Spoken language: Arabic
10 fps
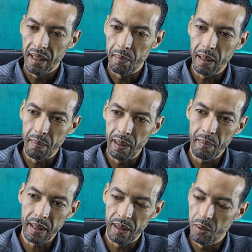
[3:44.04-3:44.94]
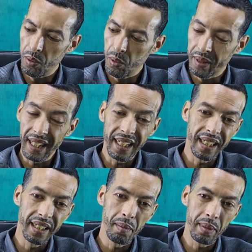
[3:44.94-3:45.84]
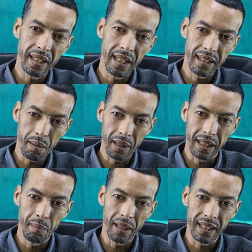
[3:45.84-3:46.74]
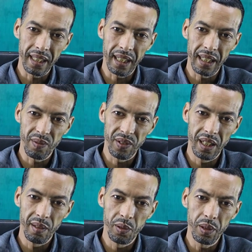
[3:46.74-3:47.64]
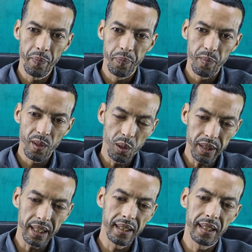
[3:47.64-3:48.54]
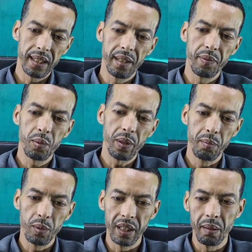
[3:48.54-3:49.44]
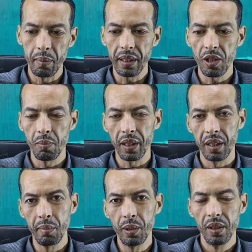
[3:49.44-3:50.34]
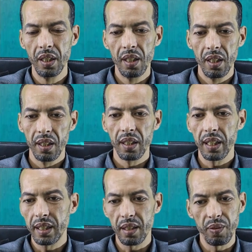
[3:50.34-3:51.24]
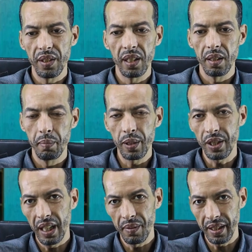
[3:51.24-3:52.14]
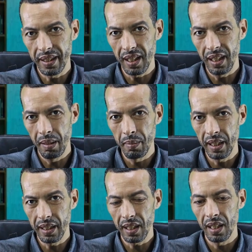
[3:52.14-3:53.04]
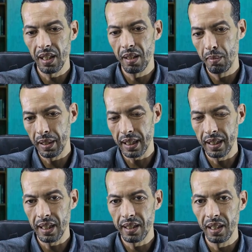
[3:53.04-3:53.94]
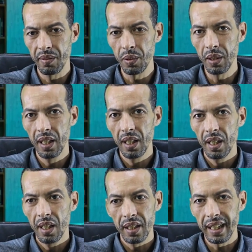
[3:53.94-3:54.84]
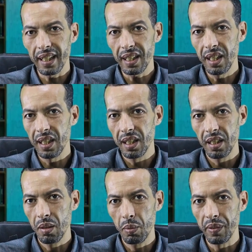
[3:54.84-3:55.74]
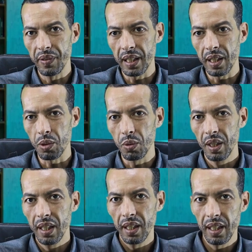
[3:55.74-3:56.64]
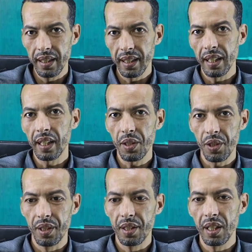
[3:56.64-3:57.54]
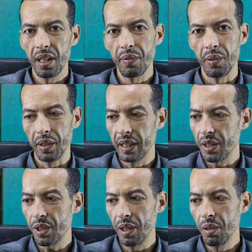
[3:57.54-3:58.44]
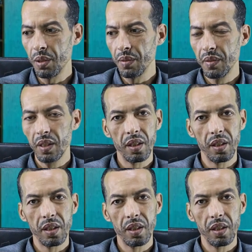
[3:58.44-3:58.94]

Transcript: بلا, بلا ما وزائد ان مثلا انت مخدم الانترنت في التليفون وحطيتي التليفون واحد المده ما بقيتيش مخدمه كيتطفى باش يحافظ حتى الحمايه حتى على الباتري ديال التليفون كيقطع الويفي راسو انت يا كتشد التليفون كتشعلو